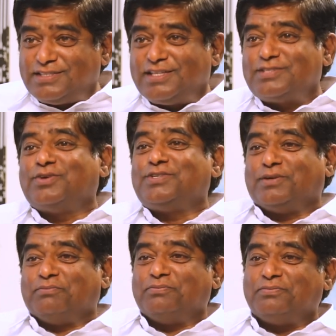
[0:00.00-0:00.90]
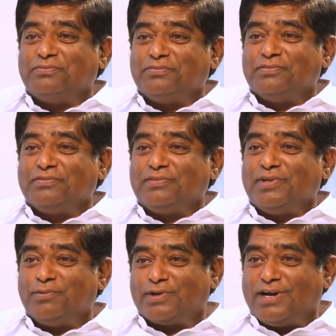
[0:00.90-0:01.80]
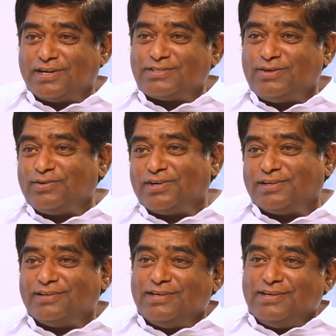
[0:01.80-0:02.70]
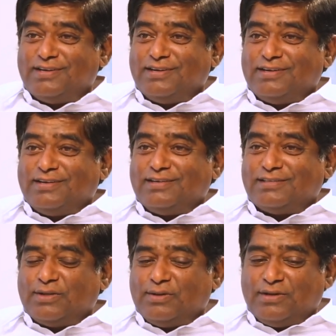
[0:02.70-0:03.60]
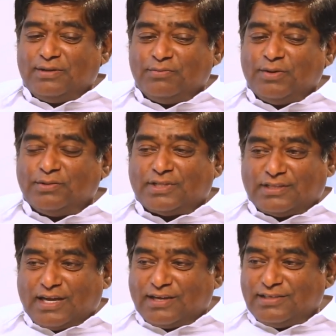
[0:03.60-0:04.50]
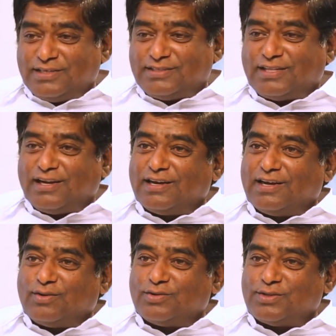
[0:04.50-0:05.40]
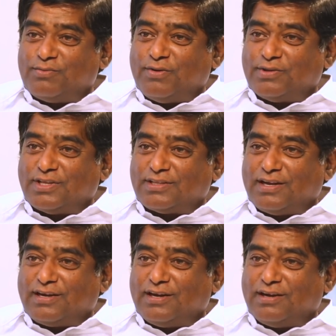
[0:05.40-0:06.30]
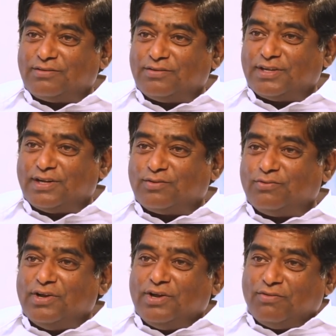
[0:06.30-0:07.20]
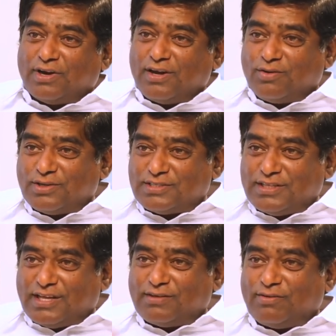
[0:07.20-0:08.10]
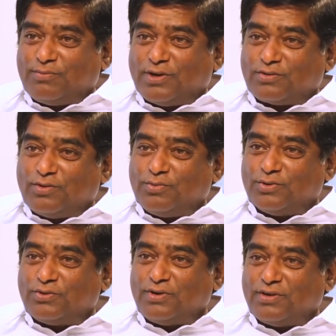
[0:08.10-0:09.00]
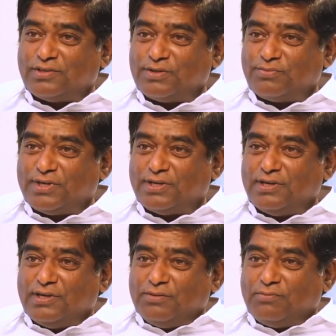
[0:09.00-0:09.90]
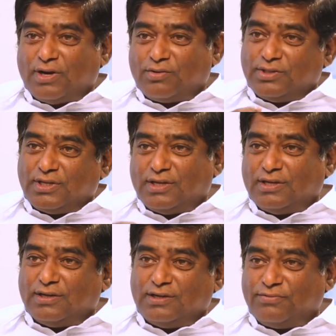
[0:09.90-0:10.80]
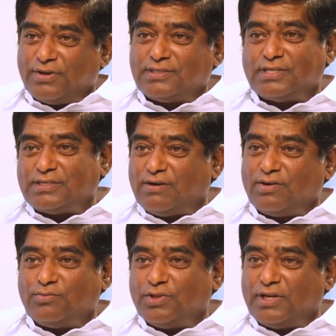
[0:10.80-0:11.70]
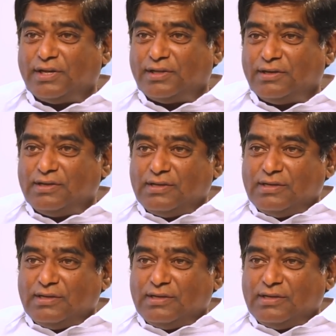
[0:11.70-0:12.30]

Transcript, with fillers: చేయించి తీసుకొచ్చాం ఇప్పుడు కాంగ్రెస్లో ఉన్నాడు అయితే మేము ఇంత త్యాగం చేసి తెలంగాణ కోసం మేమంతా తెలంగాణ అంటుంటే నాకు వర్గకుల సిద్ధాంతం అని పట్టుకొని పోతున్నాడు అని చెప్పి మాకు కొద్దిగా డిఫరెన్సెస్ రావడం మొదలైనవి